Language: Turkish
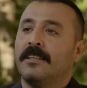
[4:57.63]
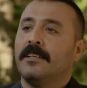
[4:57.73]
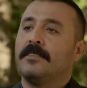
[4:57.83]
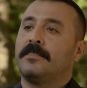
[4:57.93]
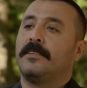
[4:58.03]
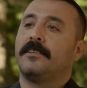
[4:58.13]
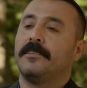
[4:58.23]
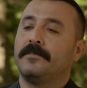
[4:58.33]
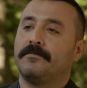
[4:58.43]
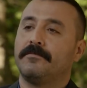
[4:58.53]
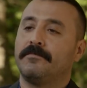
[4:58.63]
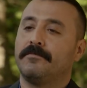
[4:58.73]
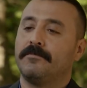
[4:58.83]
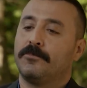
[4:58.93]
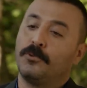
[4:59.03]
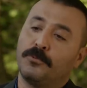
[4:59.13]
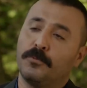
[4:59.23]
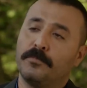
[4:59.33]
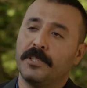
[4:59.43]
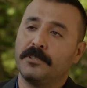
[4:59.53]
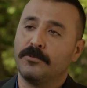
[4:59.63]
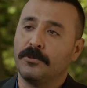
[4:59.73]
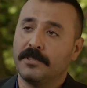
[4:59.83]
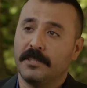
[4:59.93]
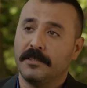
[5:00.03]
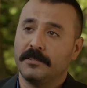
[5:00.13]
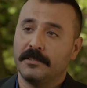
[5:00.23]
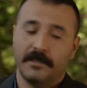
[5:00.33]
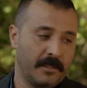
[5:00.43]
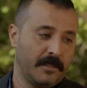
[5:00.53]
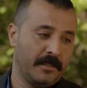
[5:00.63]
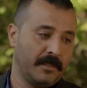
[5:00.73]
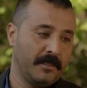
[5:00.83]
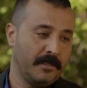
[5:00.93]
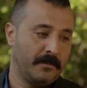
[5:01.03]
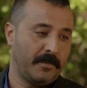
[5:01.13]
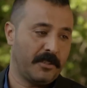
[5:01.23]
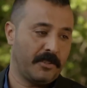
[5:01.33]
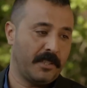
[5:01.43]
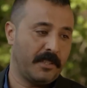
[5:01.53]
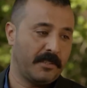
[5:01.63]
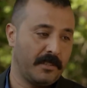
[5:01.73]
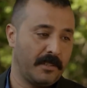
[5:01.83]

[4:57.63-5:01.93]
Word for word: Evet. Küp küp paranız da olsa bazı şeyleri satın